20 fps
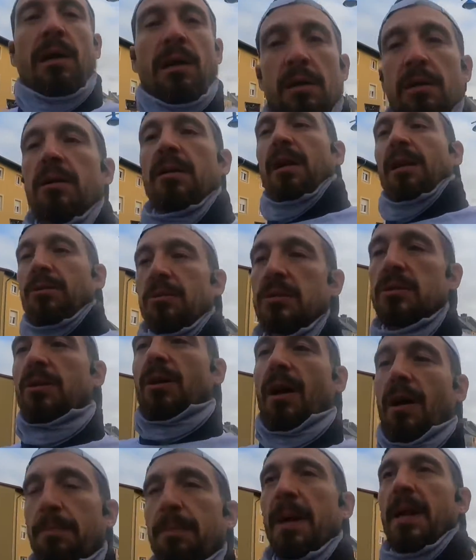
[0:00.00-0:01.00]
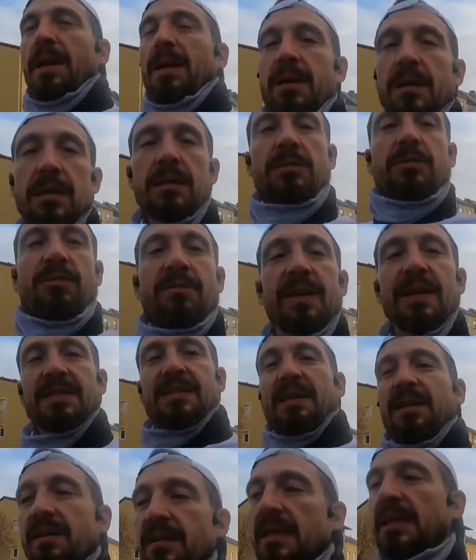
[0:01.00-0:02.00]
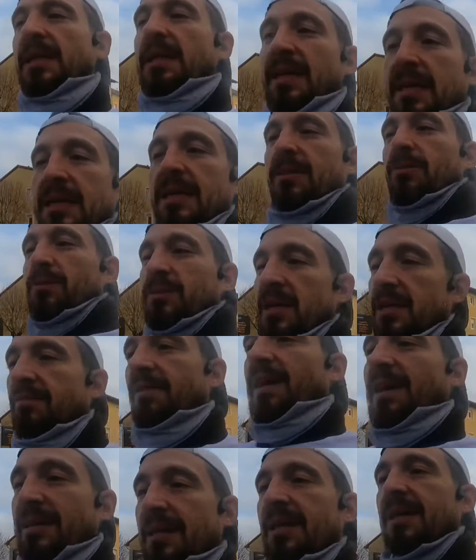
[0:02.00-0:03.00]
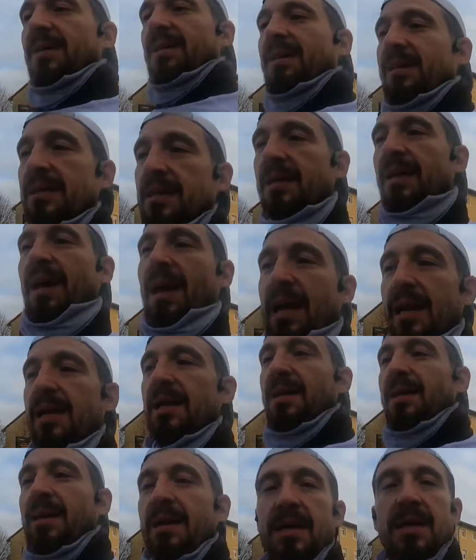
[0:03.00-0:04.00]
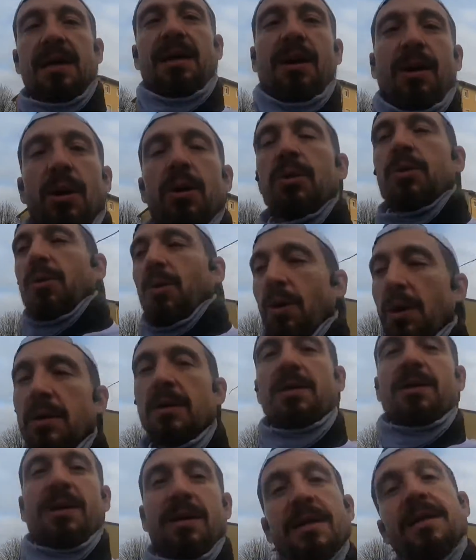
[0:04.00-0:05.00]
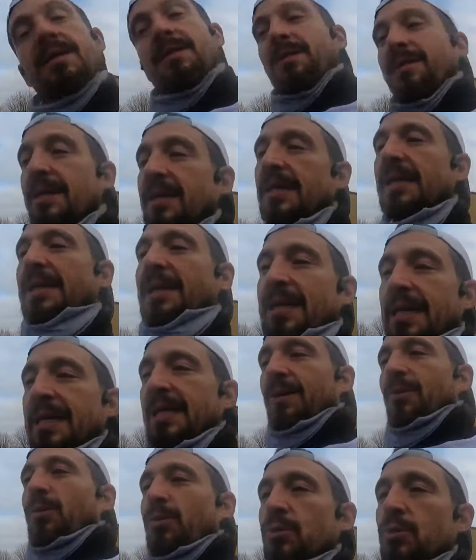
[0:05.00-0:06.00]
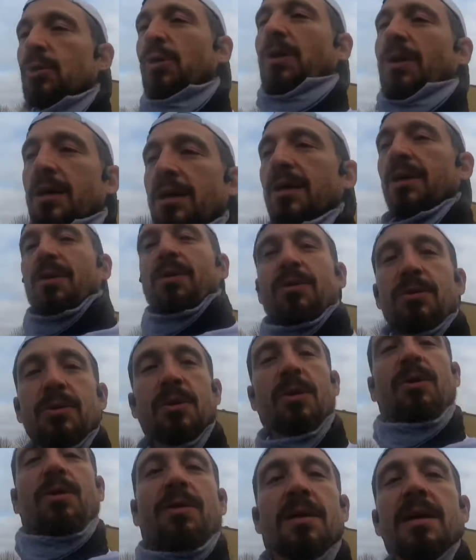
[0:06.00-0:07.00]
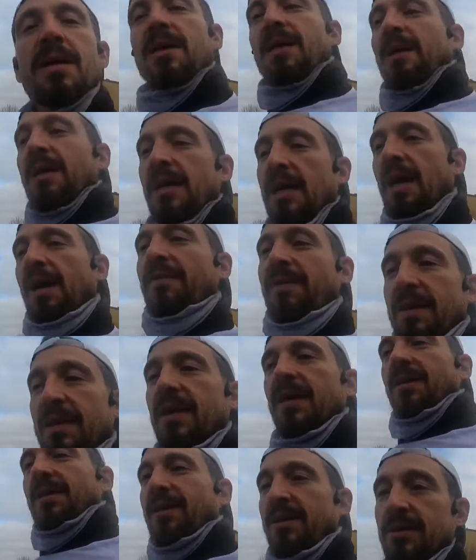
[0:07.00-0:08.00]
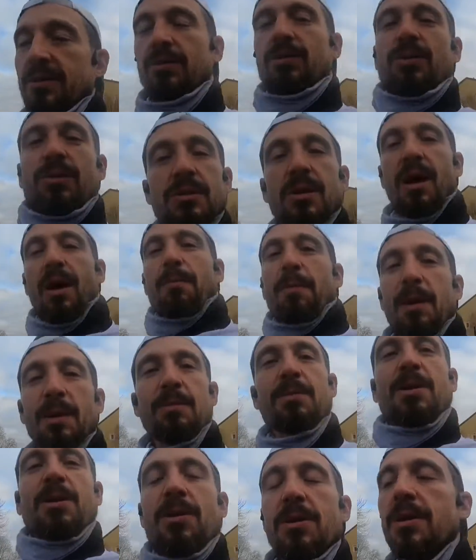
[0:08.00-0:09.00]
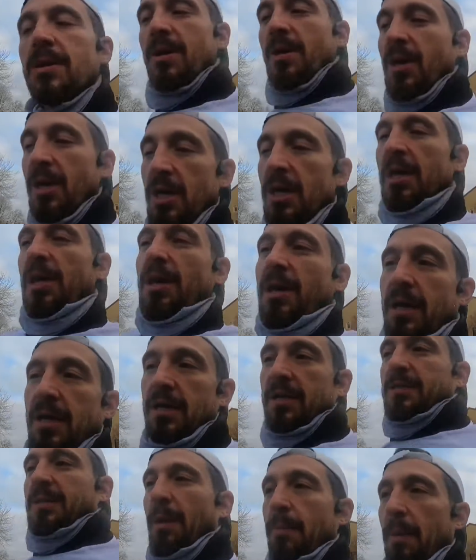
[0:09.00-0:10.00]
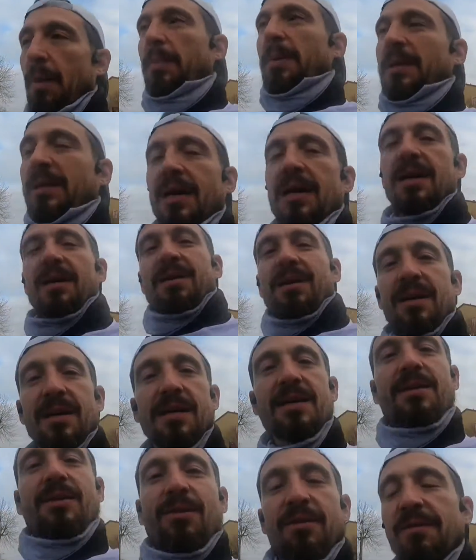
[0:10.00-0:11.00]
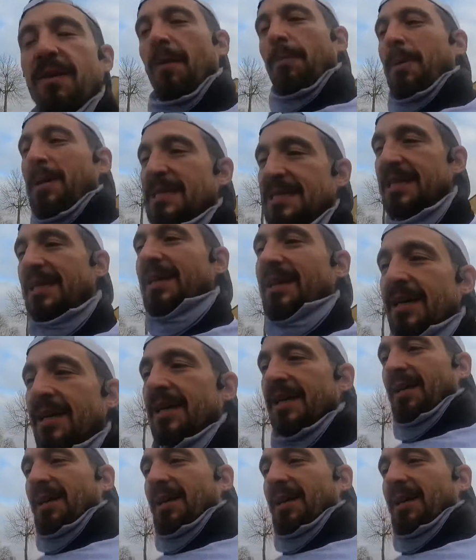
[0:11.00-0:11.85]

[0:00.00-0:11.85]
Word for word: la dose de rappel du vaccin. Donc ça va être aller en courant, retour en courant avec une dose de rappel au milieu. Ça permettra de faire passer